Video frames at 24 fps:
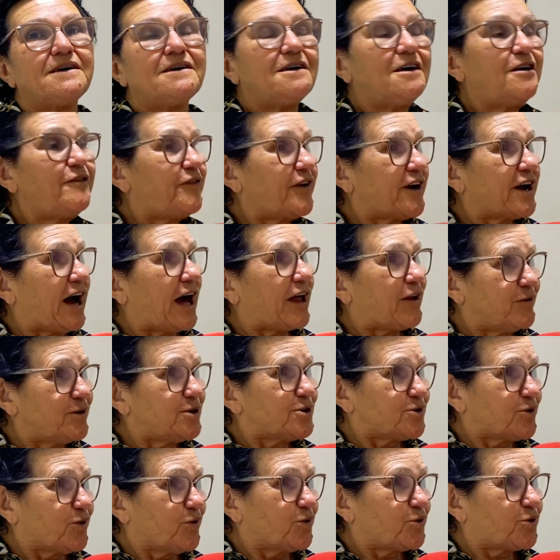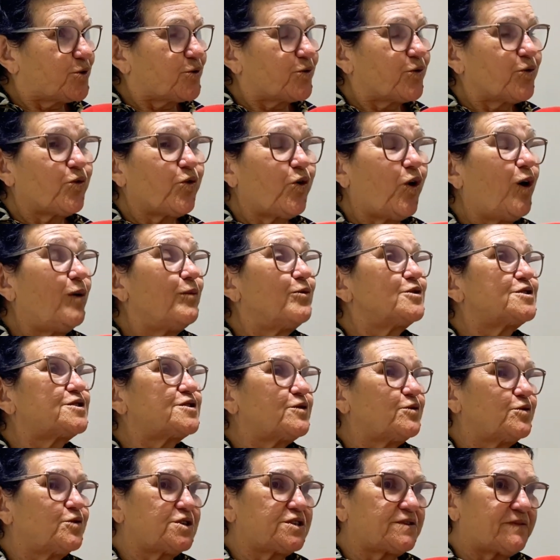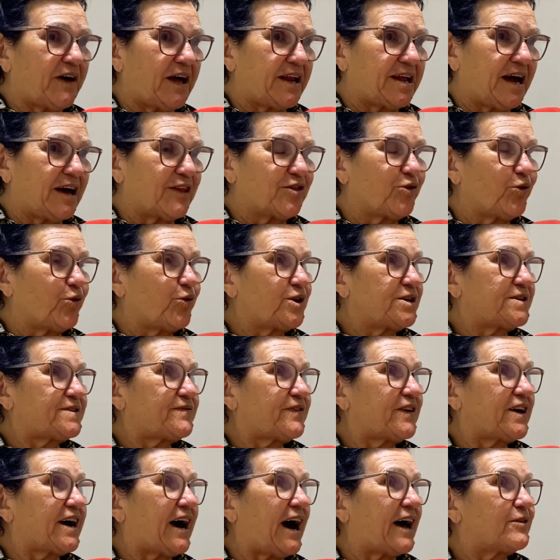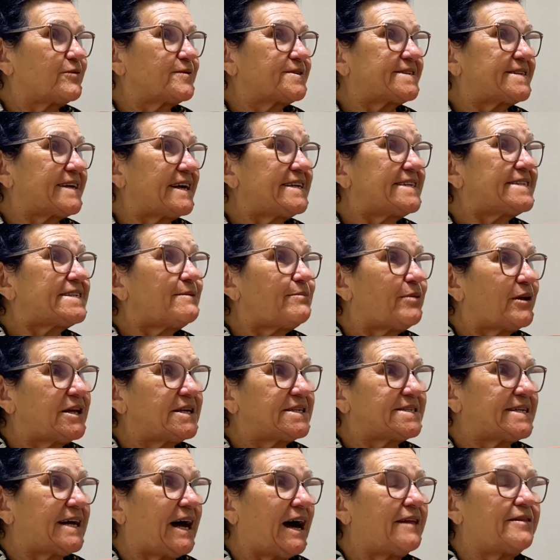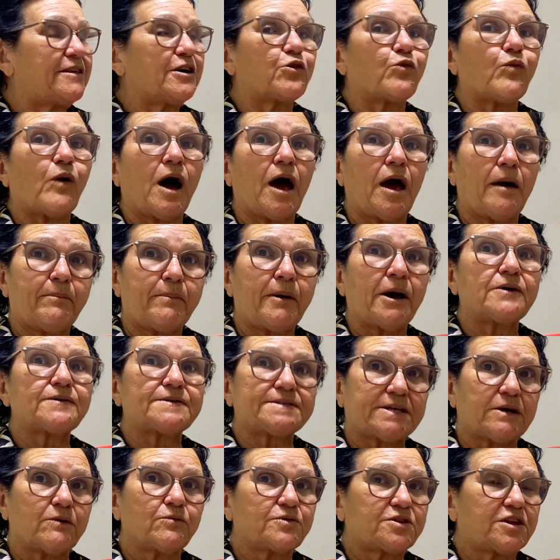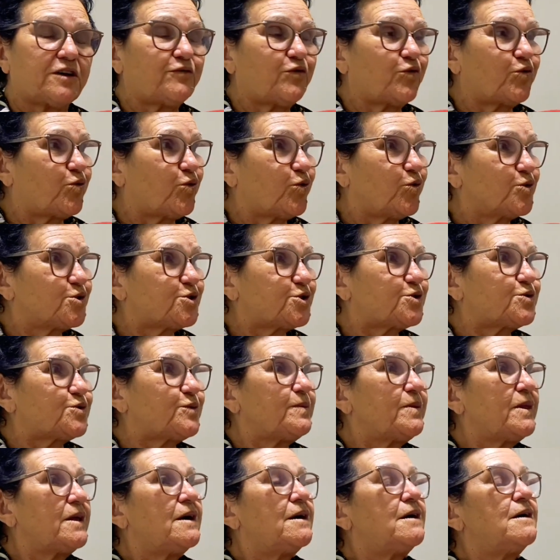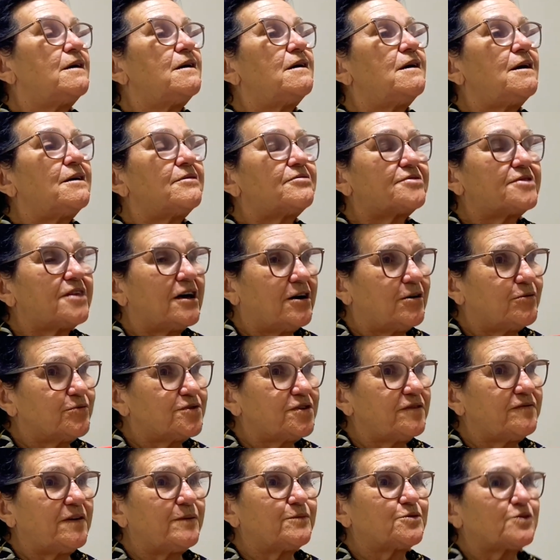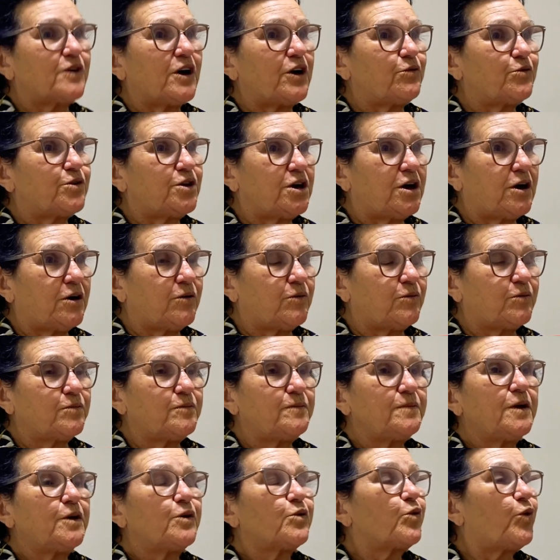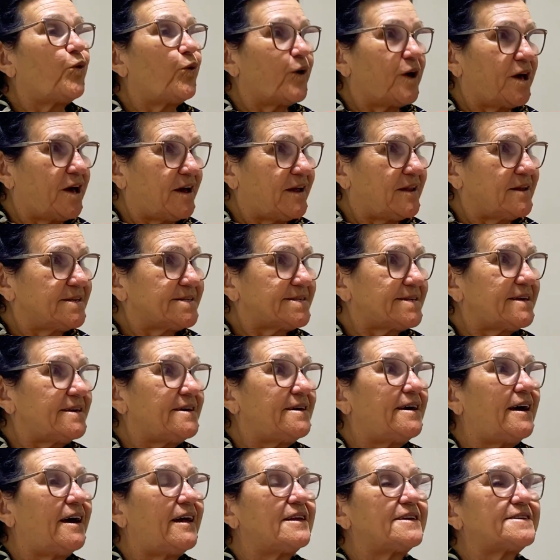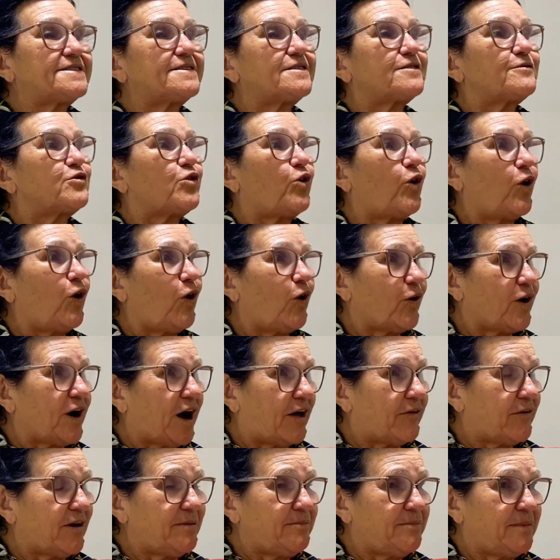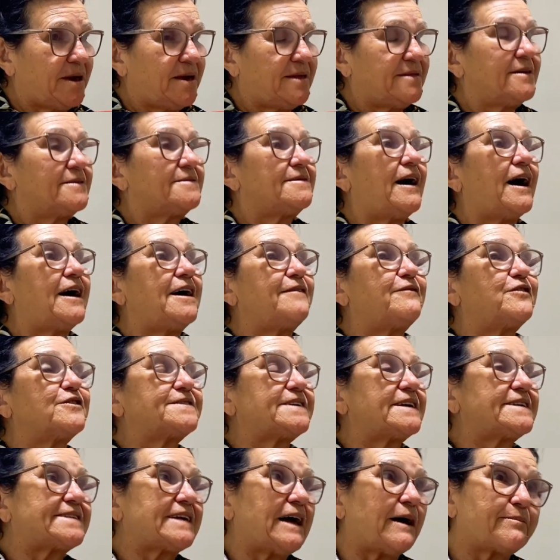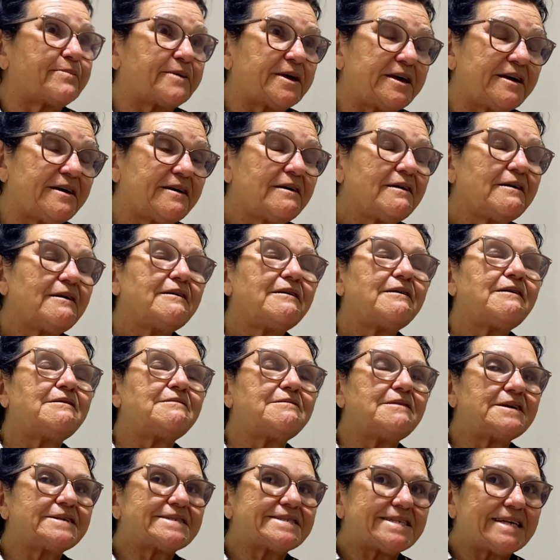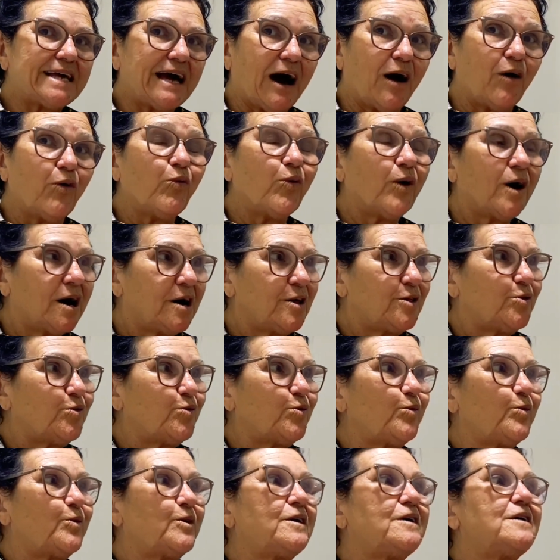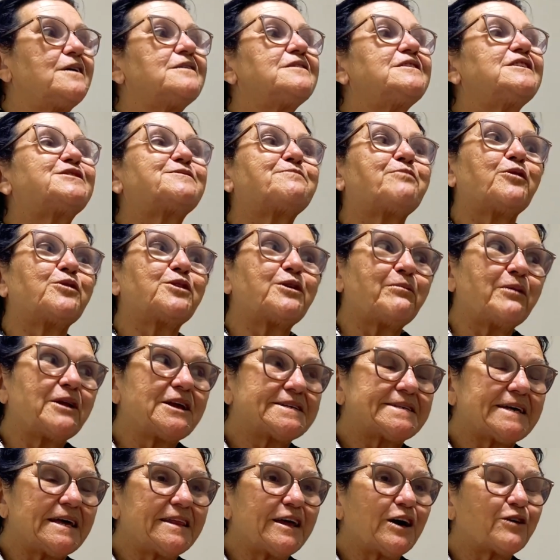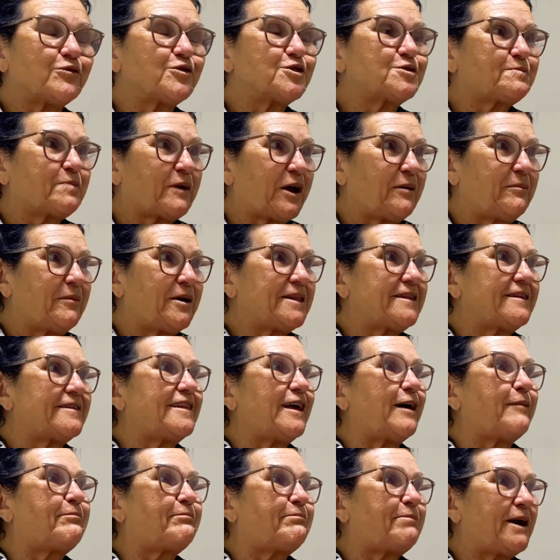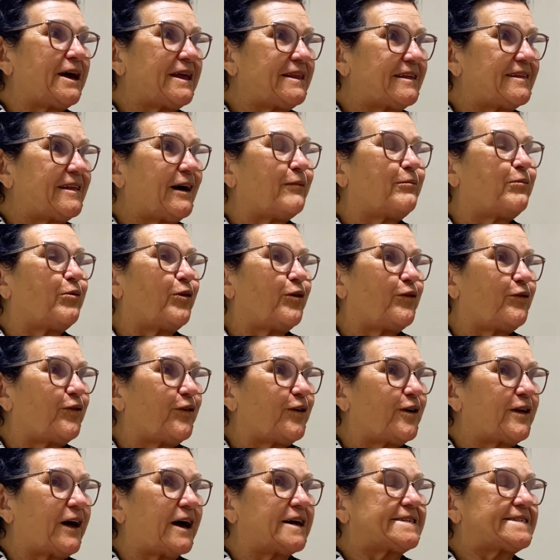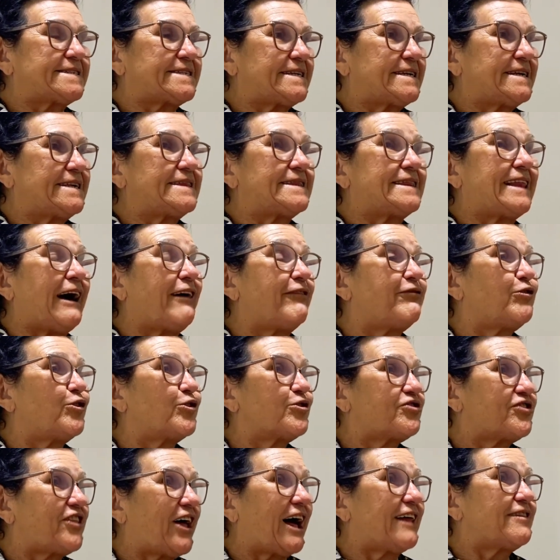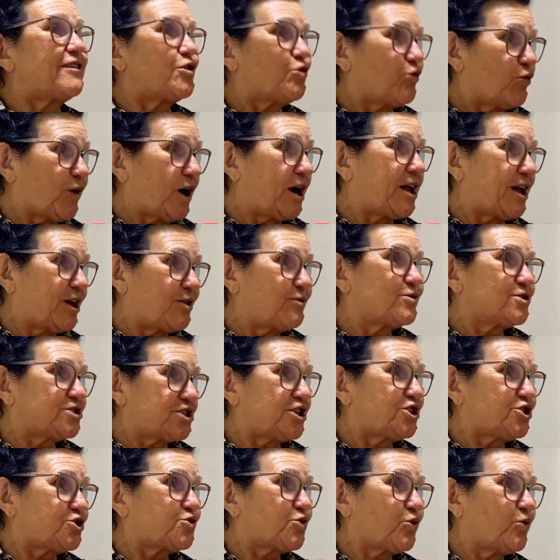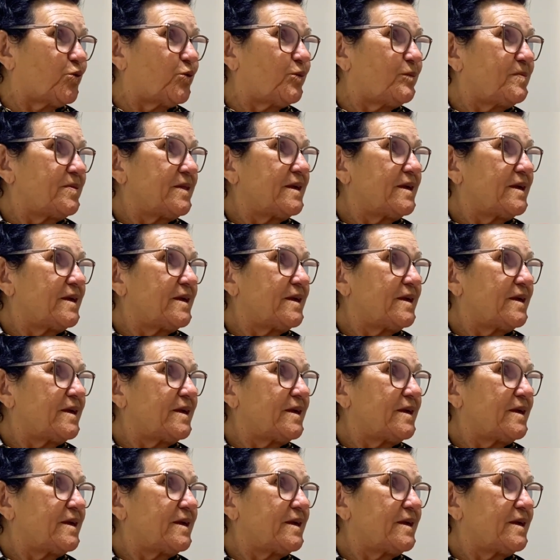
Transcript: E ficaram os outros. Como os, os vereadores ficaram sensibilizados e com a repercussão que teve o curso, então, tivemos uma reunião com eles e eles colocaram a emenda. Daí você sabe que iniciar o ano disponibilizando recursos para emenda depende da boa, assim, da vontade e do querer do gestor.